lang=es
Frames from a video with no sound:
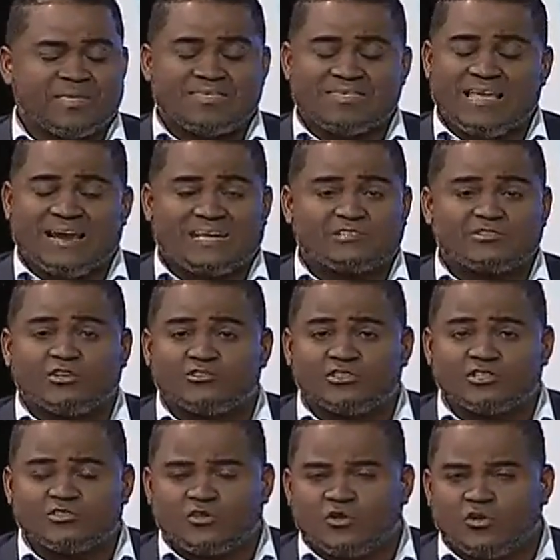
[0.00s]
Ya a las
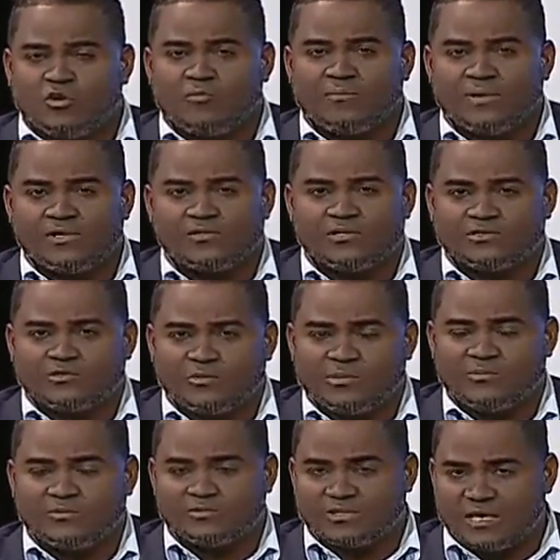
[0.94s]
11 todos los medios
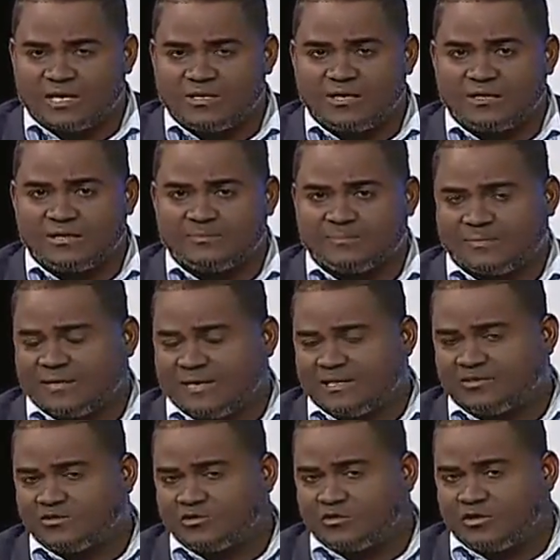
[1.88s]
estuvimos ahí
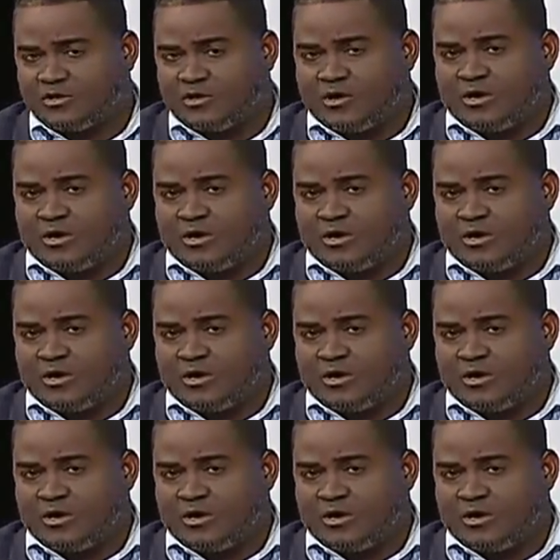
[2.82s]
esperando